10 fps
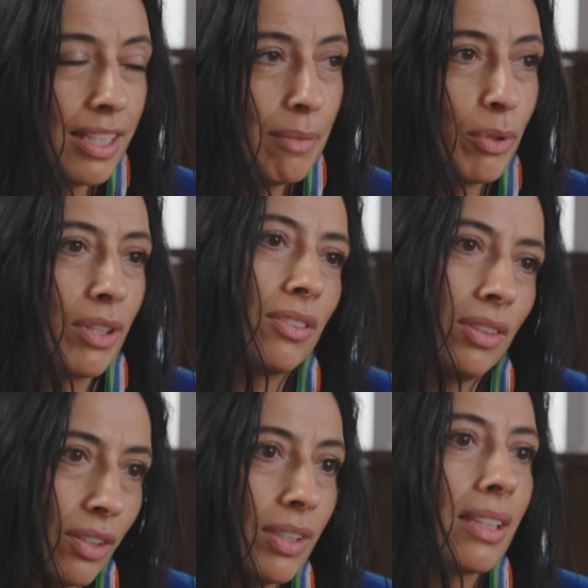Y por eso
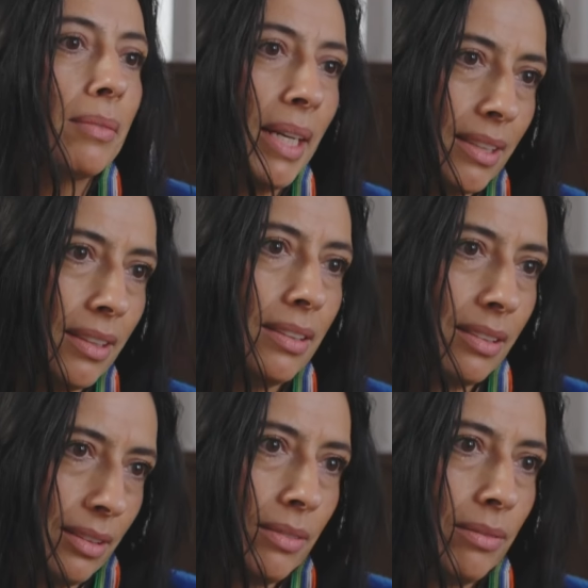tengo esas
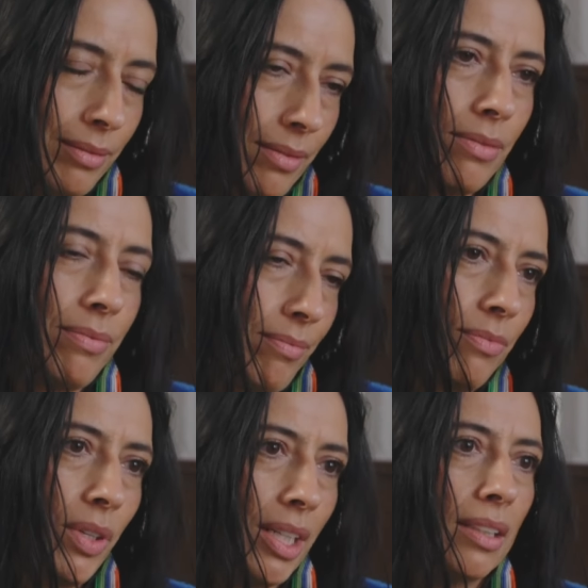bases
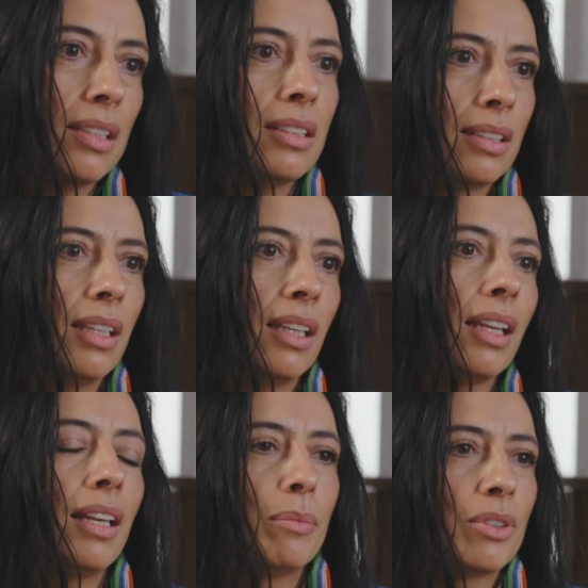fuertes de
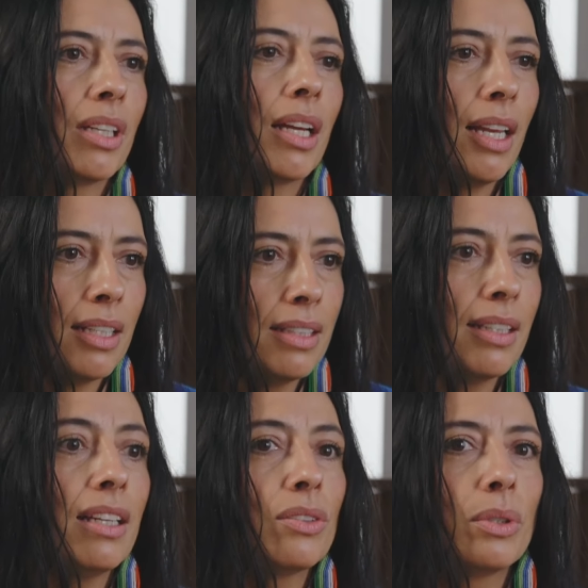la música
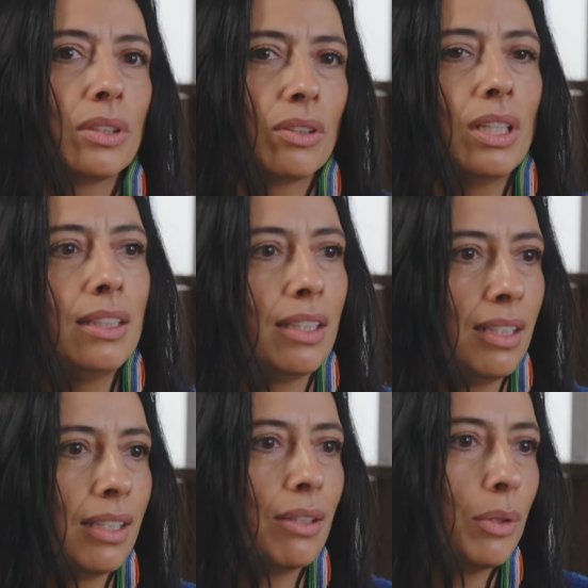clásica y sobre todo de la
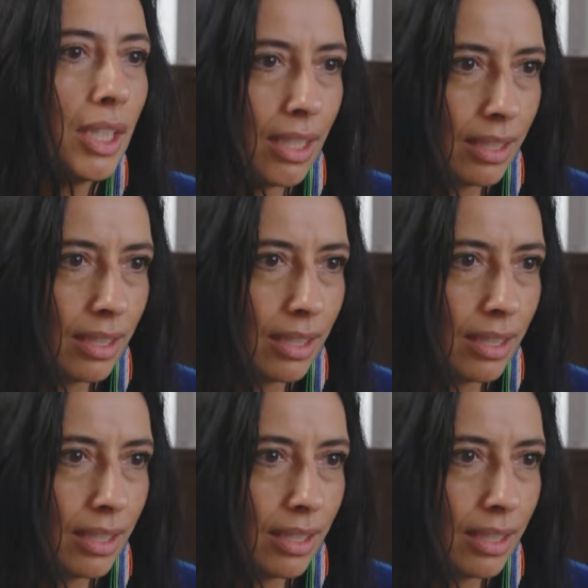técnica vocal,